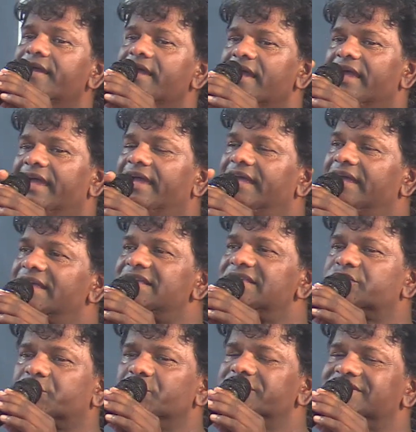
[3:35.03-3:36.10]
Mmh.
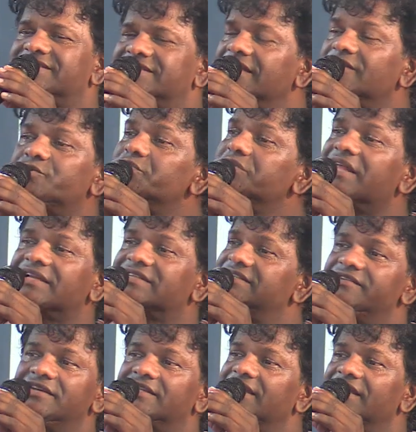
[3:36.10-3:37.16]
Est-ce que c'est une
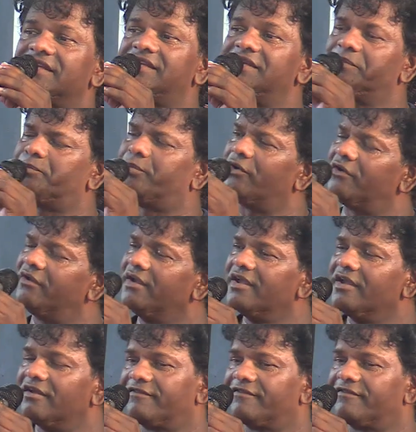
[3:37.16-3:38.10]
activité qui peut